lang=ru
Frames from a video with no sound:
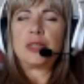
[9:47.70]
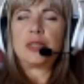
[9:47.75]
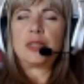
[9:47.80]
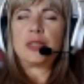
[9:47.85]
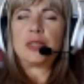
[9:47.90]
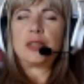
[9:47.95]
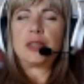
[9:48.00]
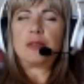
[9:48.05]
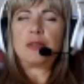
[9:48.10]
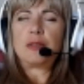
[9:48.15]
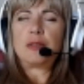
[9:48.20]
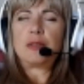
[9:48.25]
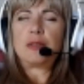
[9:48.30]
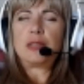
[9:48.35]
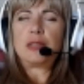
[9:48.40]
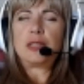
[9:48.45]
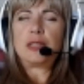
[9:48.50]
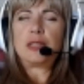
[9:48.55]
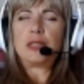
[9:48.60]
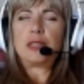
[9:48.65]
Такое,
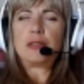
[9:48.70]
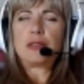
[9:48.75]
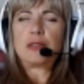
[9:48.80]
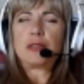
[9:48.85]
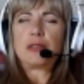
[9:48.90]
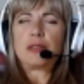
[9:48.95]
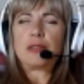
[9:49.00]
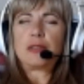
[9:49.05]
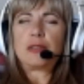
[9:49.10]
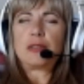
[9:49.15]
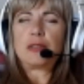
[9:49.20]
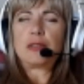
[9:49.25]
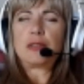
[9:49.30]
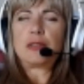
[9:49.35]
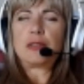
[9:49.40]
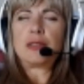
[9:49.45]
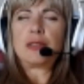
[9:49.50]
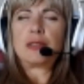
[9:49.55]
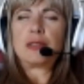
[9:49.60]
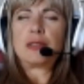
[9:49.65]
знаешь, как
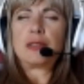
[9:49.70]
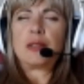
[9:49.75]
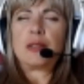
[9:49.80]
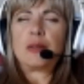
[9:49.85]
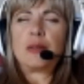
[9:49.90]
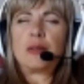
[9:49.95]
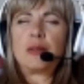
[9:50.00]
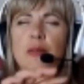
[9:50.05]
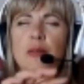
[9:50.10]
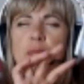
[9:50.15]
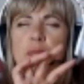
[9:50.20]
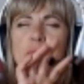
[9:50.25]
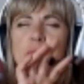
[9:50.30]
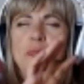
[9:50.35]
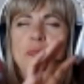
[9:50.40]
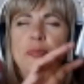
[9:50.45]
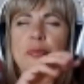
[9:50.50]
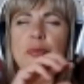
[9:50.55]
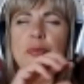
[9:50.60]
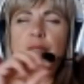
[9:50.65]

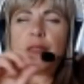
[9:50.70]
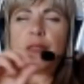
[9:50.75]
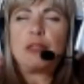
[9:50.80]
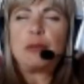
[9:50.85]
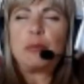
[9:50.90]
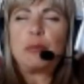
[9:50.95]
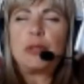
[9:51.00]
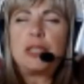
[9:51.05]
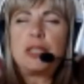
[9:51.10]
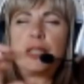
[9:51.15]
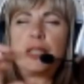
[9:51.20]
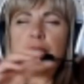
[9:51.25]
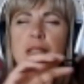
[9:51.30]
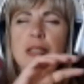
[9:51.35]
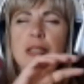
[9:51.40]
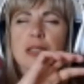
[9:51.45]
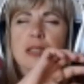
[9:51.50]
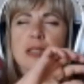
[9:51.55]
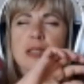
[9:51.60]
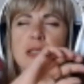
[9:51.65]
вспышки
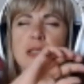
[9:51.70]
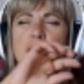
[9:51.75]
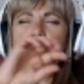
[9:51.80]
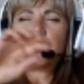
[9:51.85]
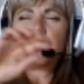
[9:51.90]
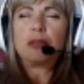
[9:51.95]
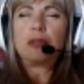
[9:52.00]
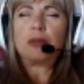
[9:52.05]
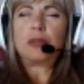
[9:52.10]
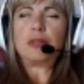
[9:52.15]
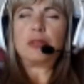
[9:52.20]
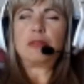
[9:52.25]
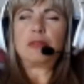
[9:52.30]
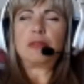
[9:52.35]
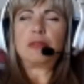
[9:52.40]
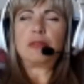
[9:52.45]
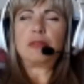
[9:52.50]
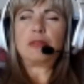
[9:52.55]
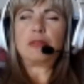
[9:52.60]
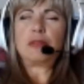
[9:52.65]
какие-то, которые
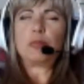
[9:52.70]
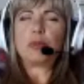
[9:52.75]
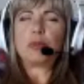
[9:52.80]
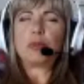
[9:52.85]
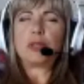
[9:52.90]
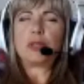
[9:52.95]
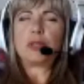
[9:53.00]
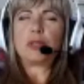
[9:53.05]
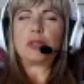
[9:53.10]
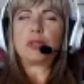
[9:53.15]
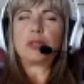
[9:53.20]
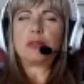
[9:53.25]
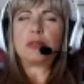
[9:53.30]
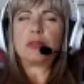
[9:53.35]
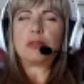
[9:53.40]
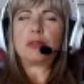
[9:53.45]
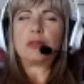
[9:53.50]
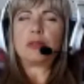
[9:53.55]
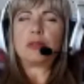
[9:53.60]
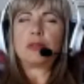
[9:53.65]
внутрь проникают.